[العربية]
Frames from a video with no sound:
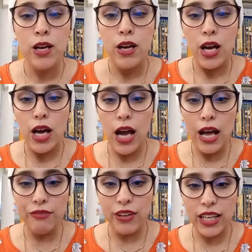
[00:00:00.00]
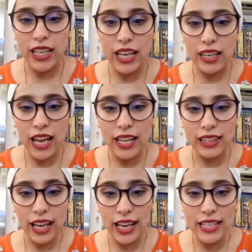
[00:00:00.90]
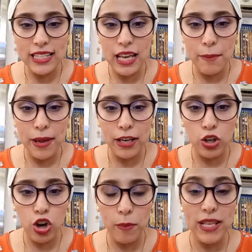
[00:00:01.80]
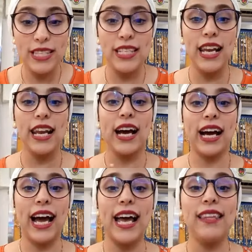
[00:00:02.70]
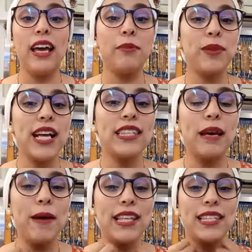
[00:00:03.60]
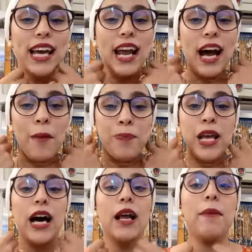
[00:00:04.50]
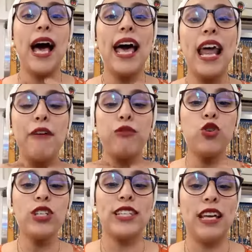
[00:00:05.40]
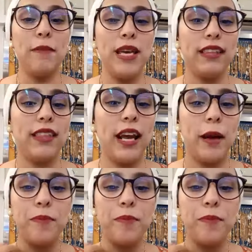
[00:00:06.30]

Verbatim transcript: عافاك يلاه دخل ثمن كورميت ديال العنق هذه البنات الثمن ديالها 4900 درهم